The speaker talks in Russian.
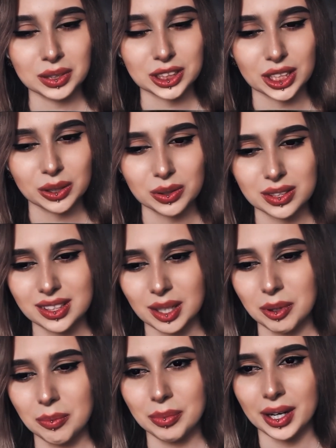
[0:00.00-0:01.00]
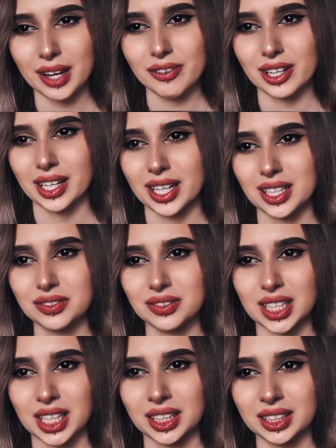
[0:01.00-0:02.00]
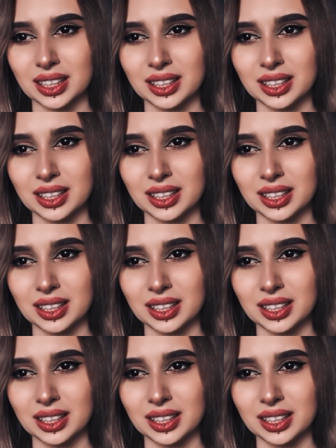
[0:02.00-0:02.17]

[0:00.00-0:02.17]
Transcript: пожалуй, самый правильный из всех.